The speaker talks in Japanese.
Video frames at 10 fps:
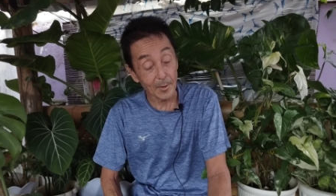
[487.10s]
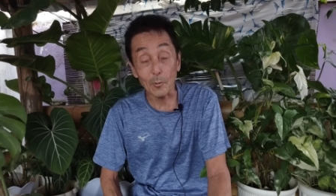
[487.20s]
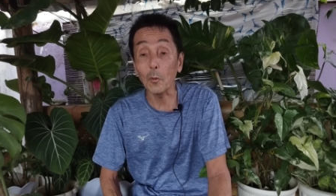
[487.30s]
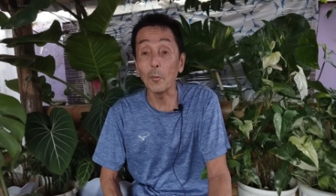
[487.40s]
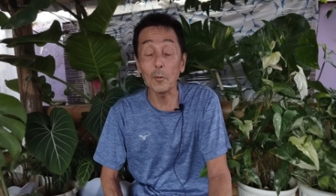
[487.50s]
や、
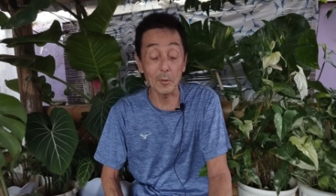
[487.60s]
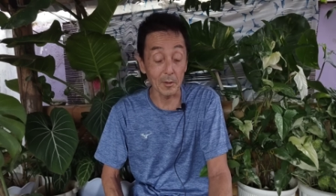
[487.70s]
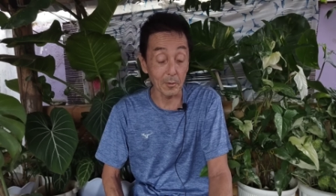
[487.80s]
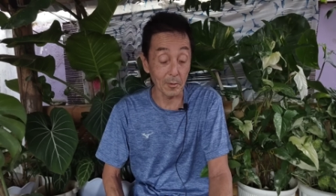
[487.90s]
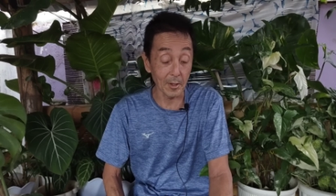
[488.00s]
そう思うん
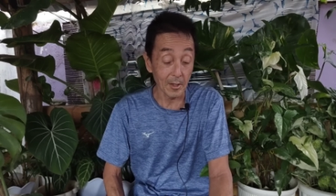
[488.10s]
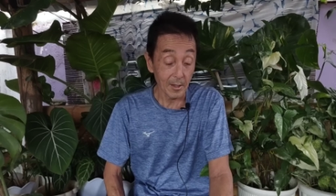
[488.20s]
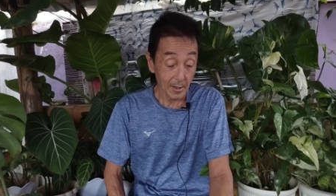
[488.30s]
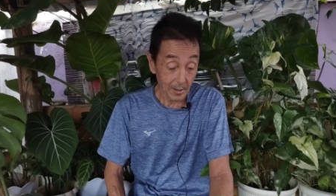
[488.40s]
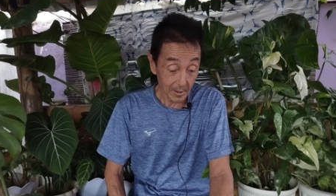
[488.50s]
ですよね。
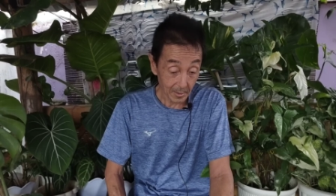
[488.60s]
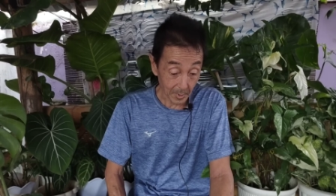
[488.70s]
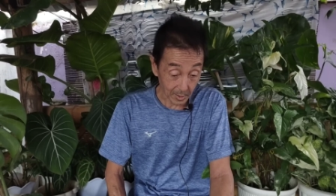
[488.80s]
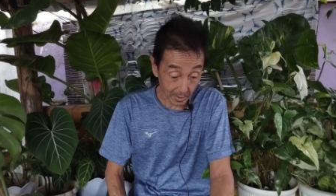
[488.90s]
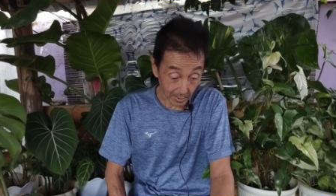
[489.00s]

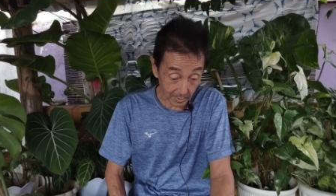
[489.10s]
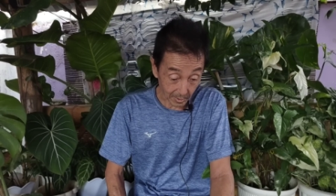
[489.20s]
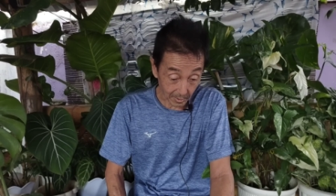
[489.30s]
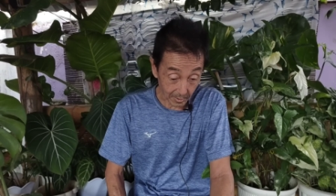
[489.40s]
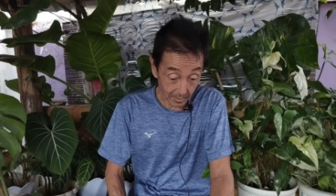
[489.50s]
まだあっ
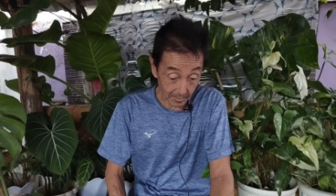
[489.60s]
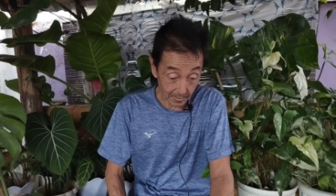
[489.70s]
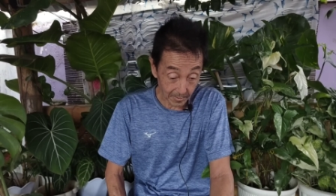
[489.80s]
たか。